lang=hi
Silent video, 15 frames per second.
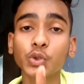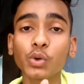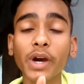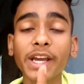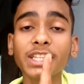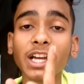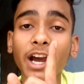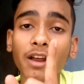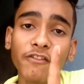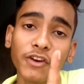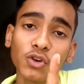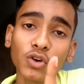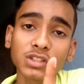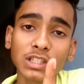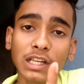सो गाइज अगर
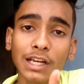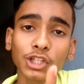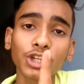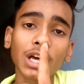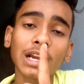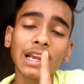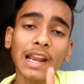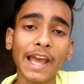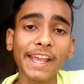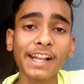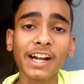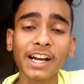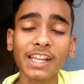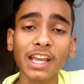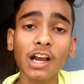वीडियो अच्छी लगे तो यार
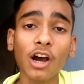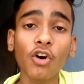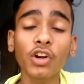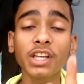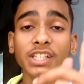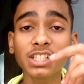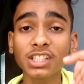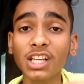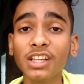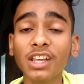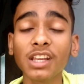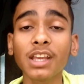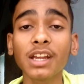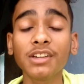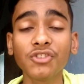लाइक करिएगा और इसी तरीके
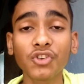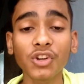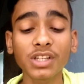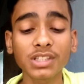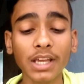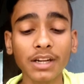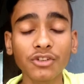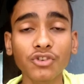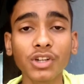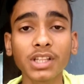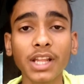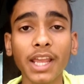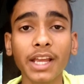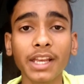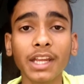की ट्रिक्स एंड ट्रिक
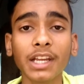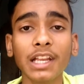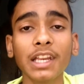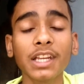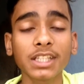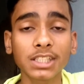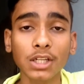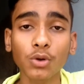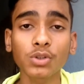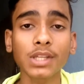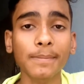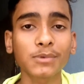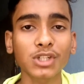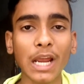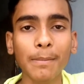देखने के लिए ना चैनल को
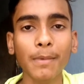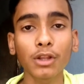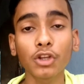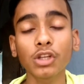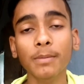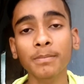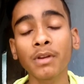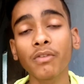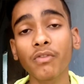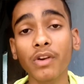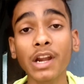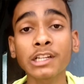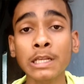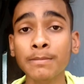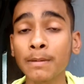सब्सक्राइब कर दीजिए और अपने
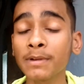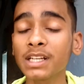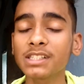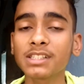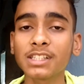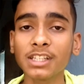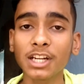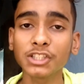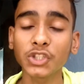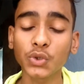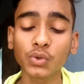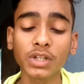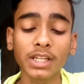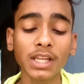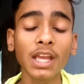फ्रेंड्स एंड फ्रेंड का शेयर
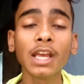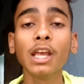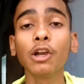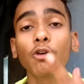जरूर करिए